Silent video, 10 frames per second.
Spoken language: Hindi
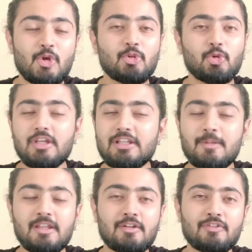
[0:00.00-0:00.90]
तो ये थी
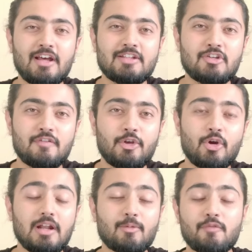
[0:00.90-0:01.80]
मेरी तरफ से आज की
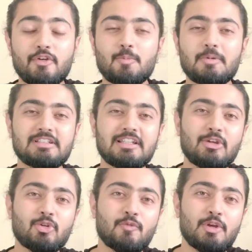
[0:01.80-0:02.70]
वीडियो अगर आपको वीडियो पसंद
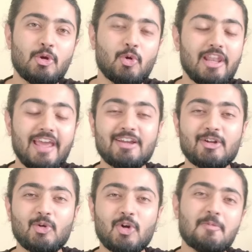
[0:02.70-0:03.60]
आई हो तो वीडियो को लाइक
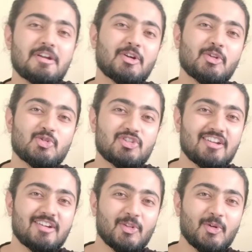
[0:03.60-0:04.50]
कर दो कमेंट कर दो
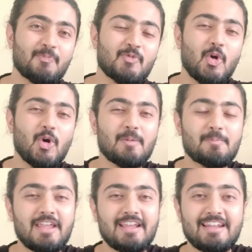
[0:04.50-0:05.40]
शेयर कर दो और
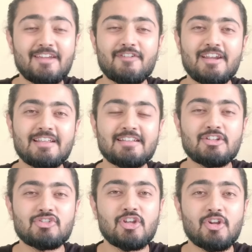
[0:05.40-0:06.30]
अपने एक नए फ्रेंड के
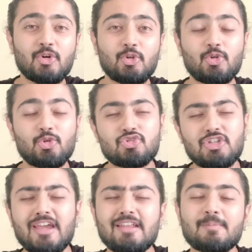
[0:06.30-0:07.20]
साथ शेयर कर दो जो
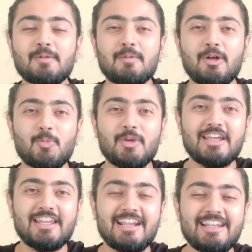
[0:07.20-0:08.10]
शायद अपने बालों में
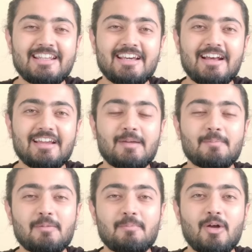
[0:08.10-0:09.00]
क्रिएटिन करा के
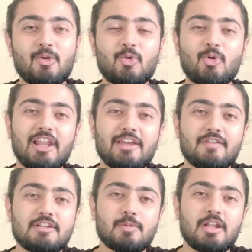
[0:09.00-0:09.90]
अपने बालों को
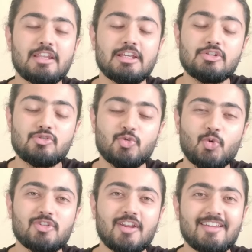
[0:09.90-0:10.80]
लाइफलेस बनाने की सोच रहा